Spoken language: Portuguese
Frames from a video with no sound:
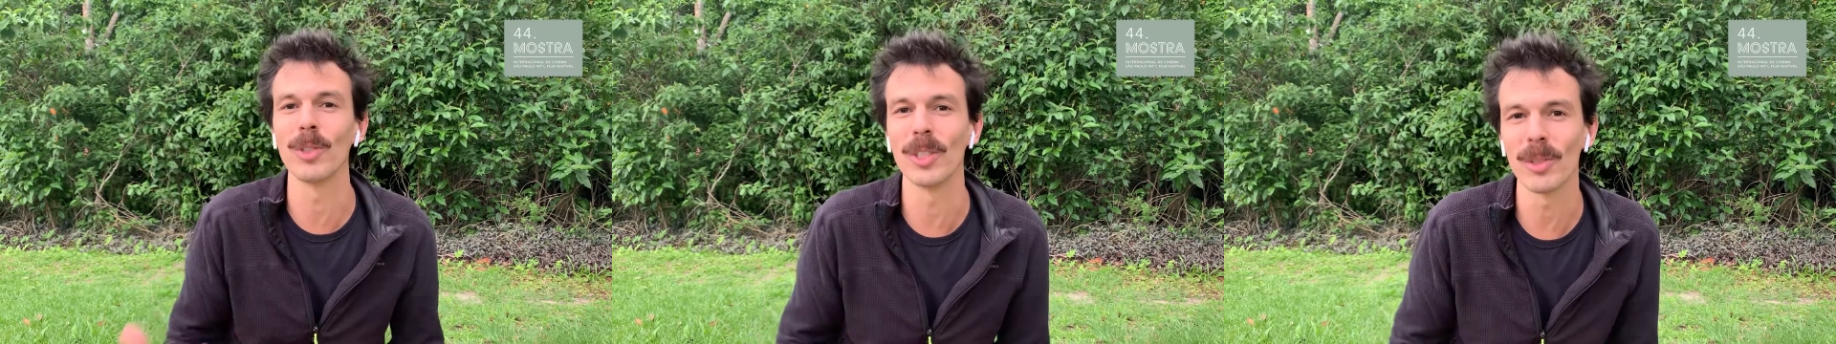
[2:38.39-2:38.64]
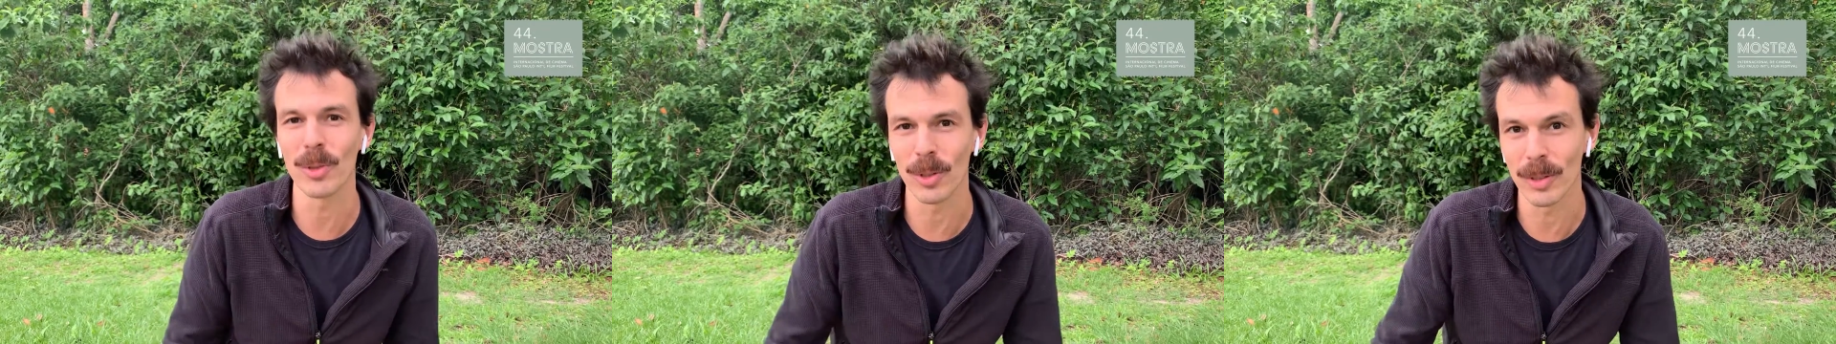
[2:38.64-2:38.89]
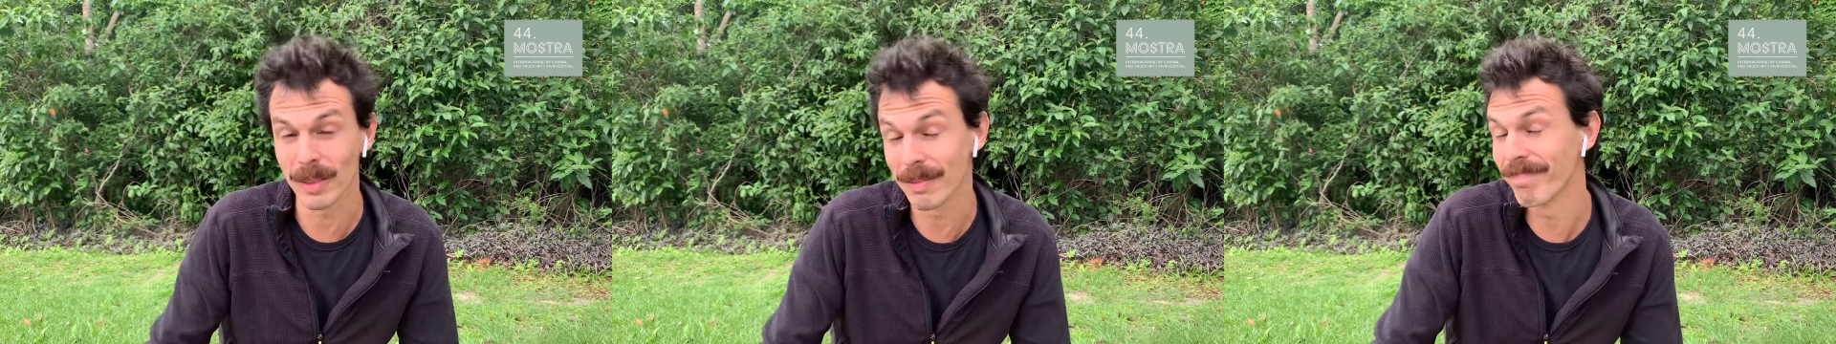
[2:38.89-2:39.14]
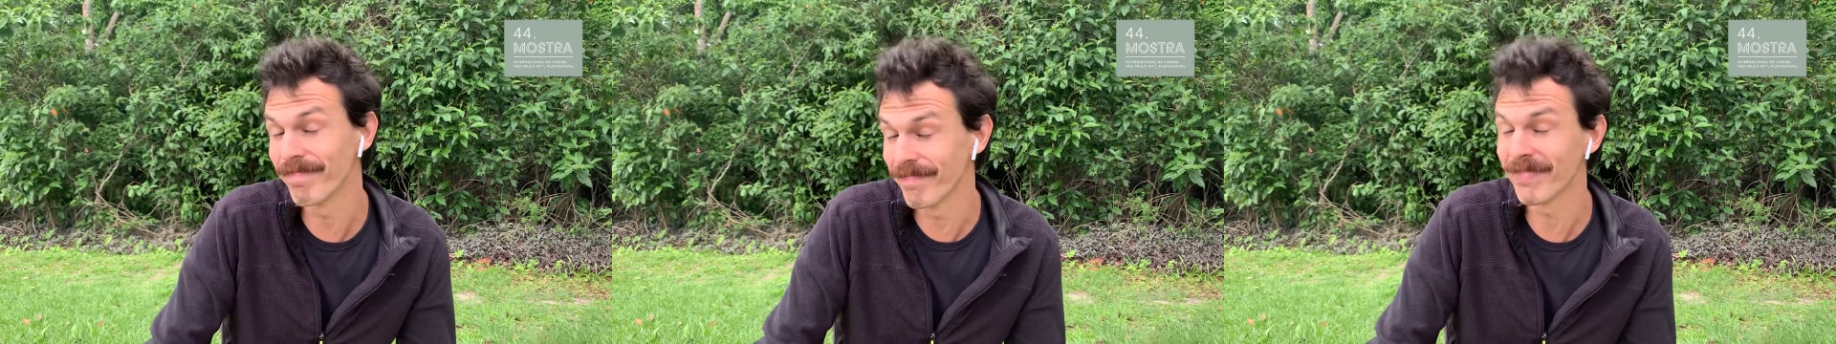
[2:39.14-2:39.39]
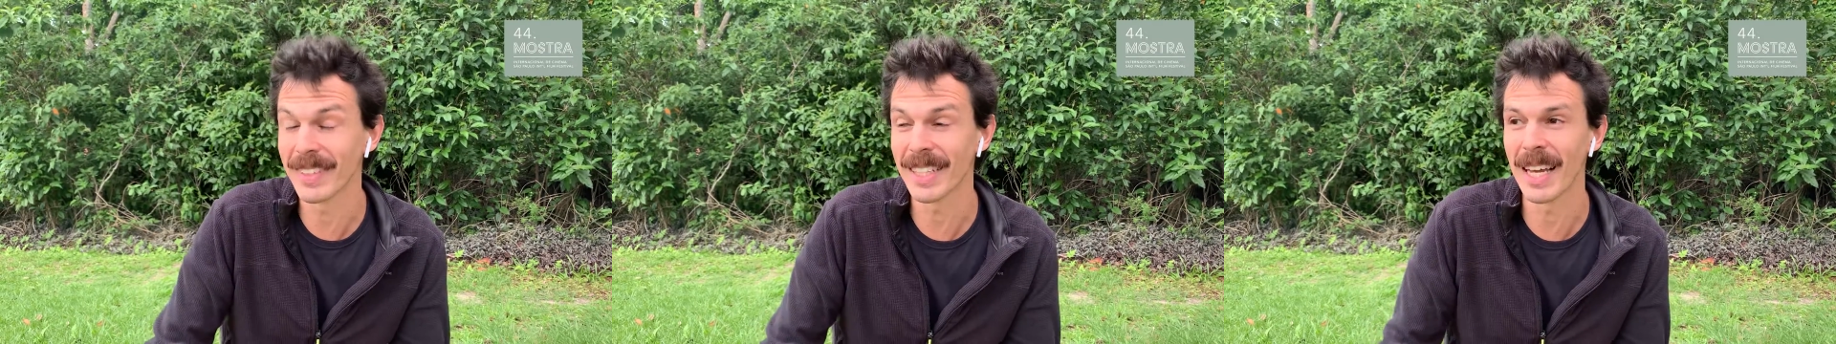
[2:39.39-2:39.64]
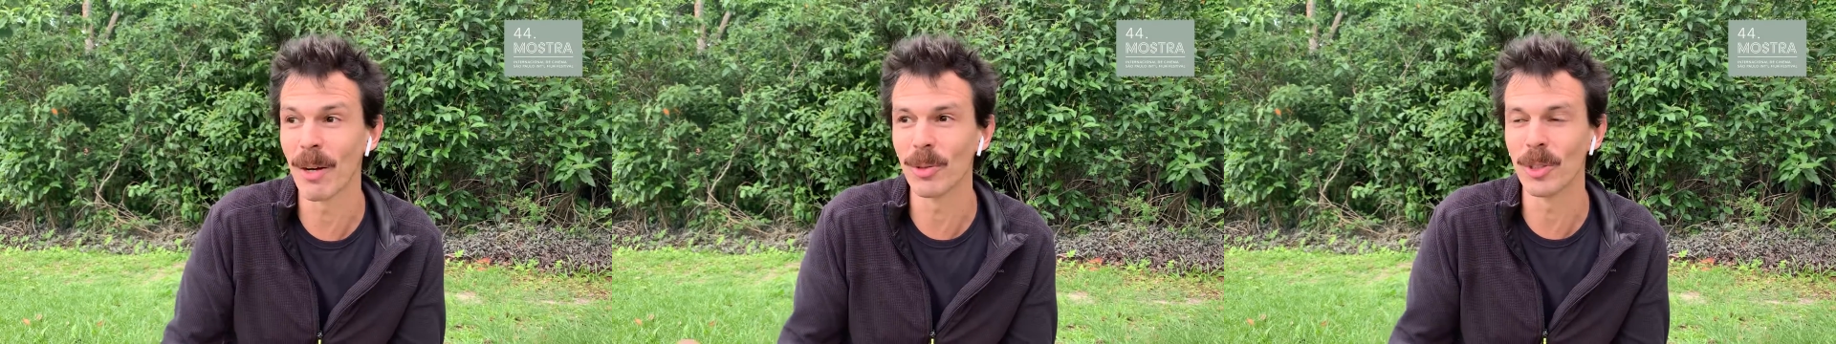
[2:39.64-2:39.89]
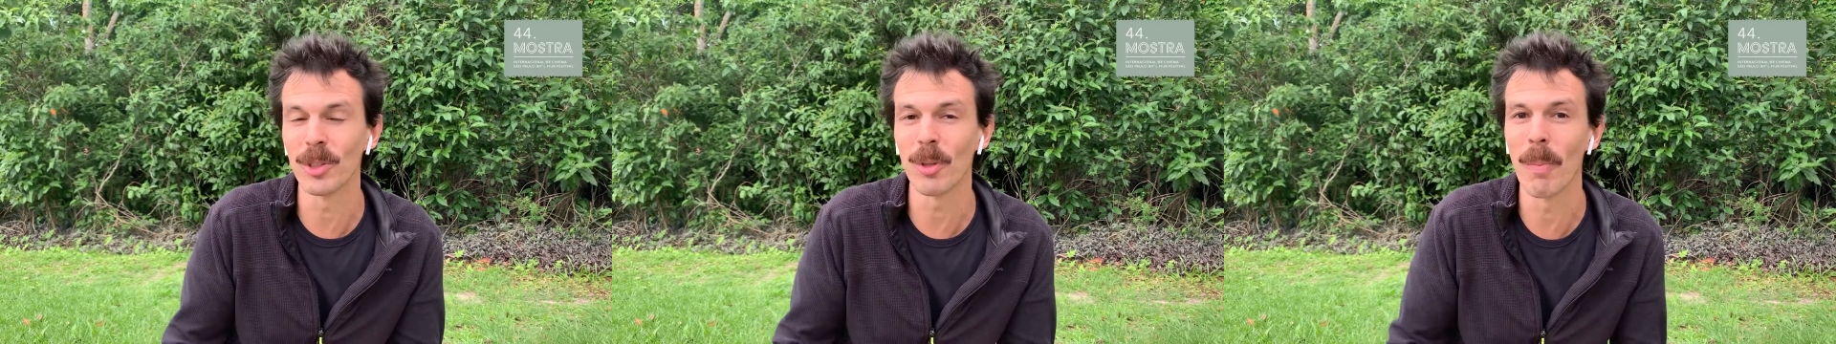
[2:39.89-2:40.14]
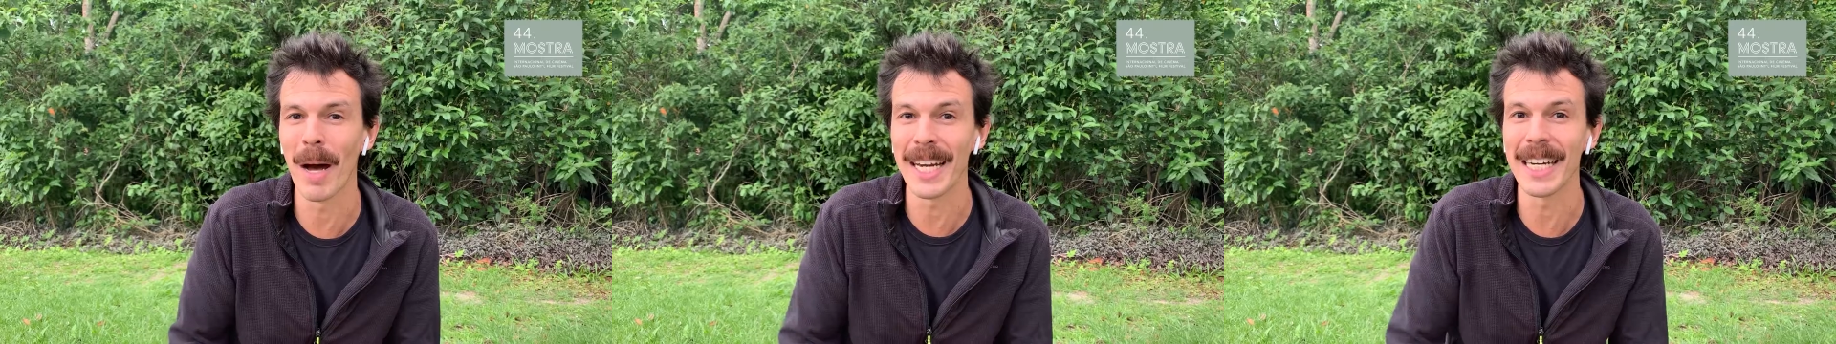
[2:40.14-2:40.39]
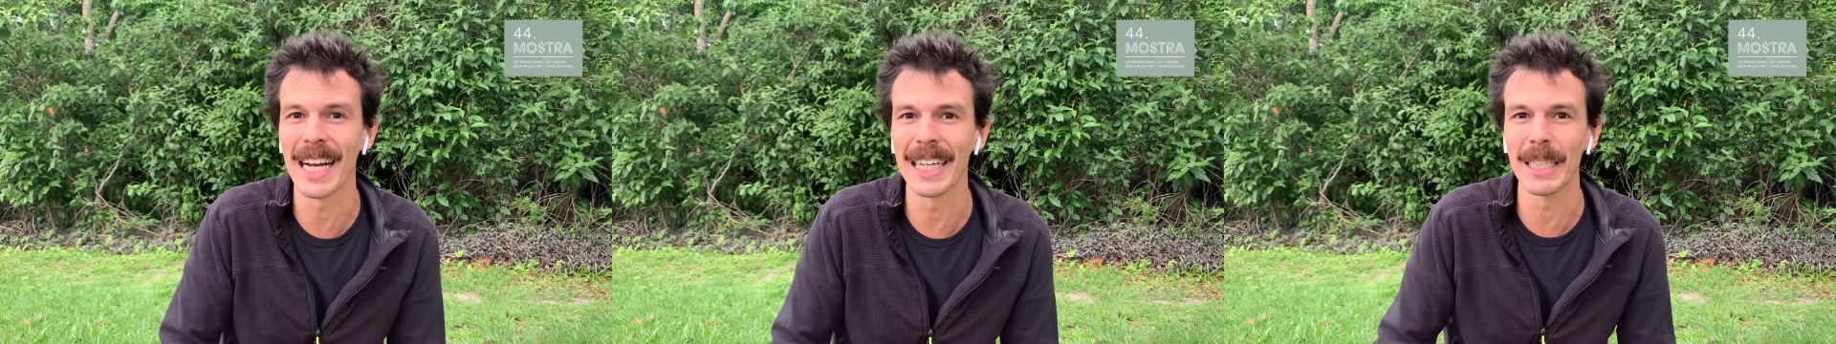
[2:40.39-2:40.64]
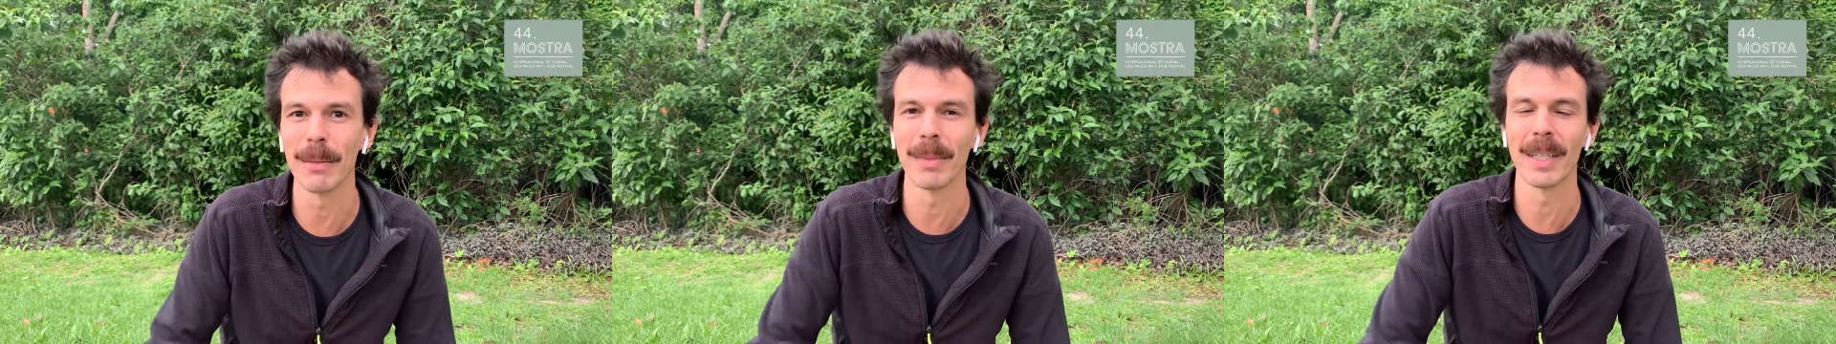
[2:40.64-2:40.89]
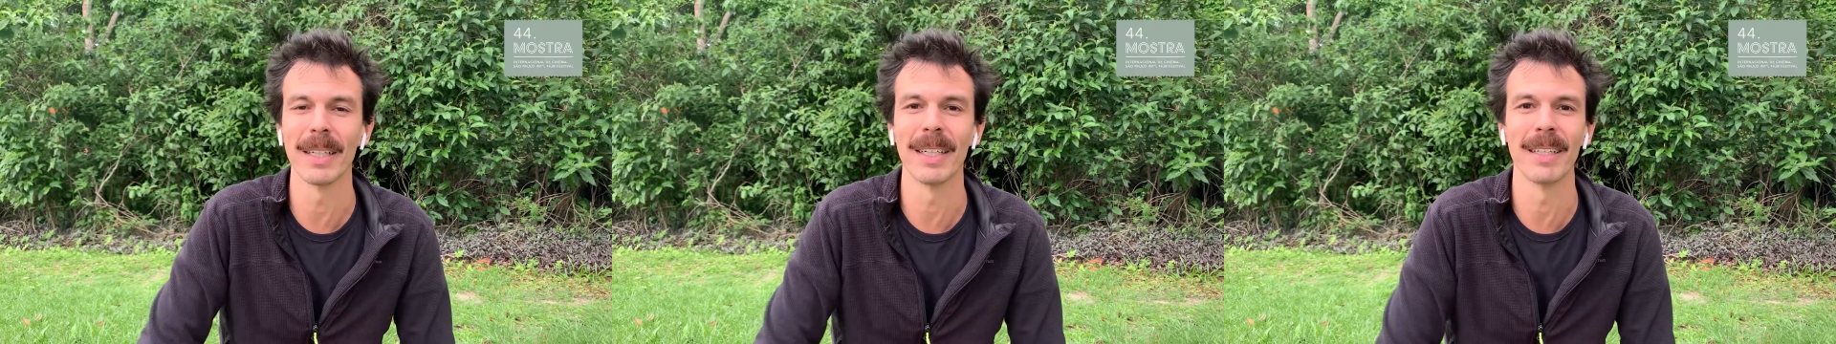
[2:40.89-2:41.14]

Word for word: discos, que é o disco Marina Lima,